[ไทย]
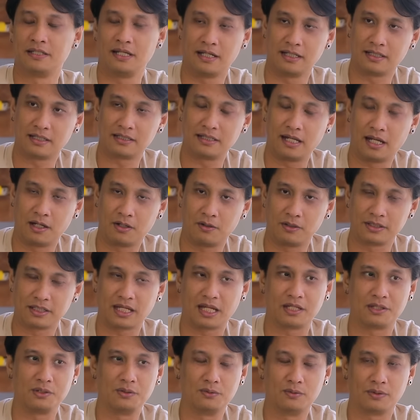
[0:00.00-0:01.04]
น อย่างอย่างขอน
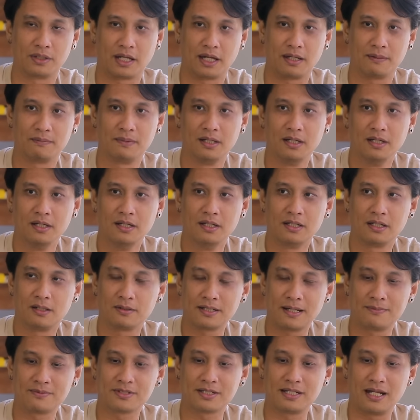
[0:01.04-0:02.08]
แก่นยูเงี้ยเขา
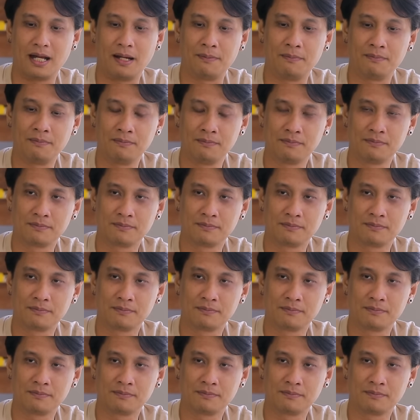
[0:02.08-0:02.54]
ทำสนาม